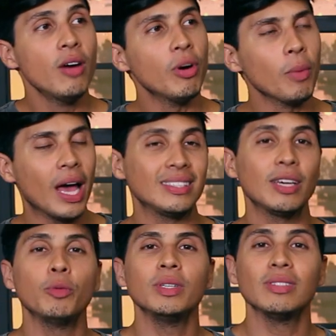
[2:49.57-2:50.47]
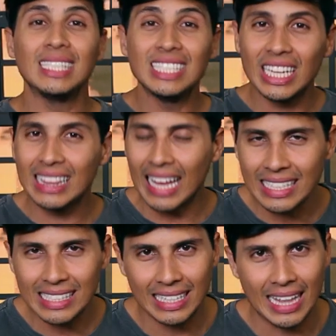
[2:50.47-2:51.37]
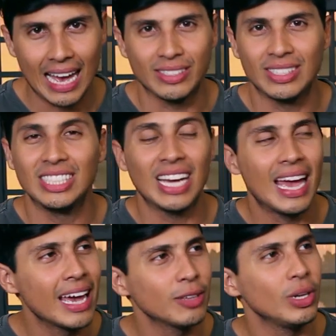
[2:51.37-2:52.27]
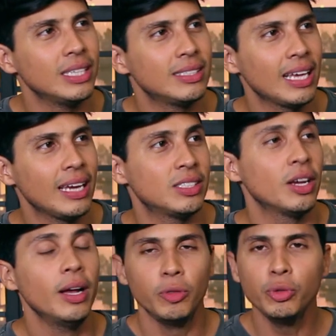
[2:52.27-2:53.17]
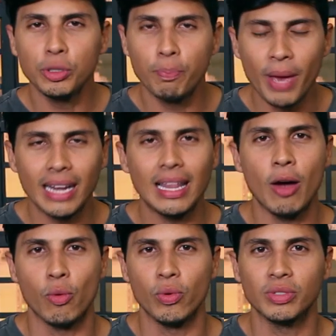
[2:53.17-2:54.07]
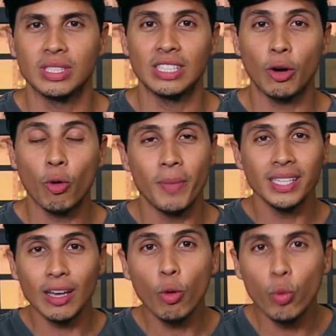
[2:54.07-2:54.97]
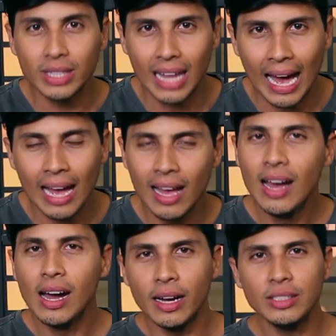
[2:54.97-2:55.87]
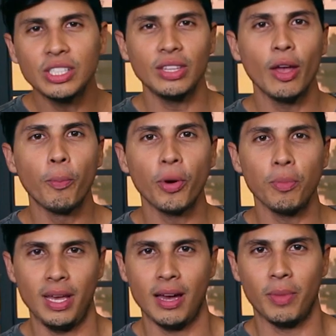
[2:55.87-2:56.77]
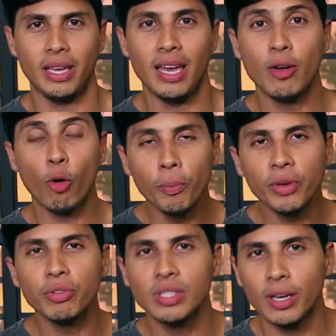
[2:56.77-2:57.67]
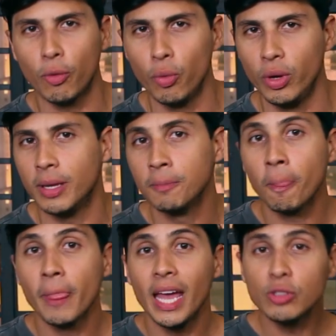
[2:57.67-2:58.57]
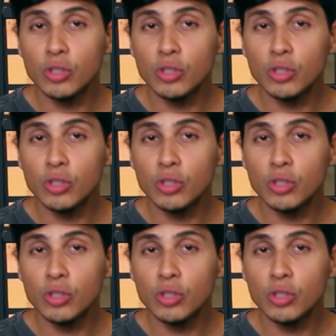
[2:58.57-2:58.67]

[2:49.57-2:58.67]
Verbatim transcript: vamos lá, você, come... você já tá nessa idade, você já é adolescente, não espera dar ruim, você já começa a cuidar antes que dê o problema. E aí, como que você cuida? É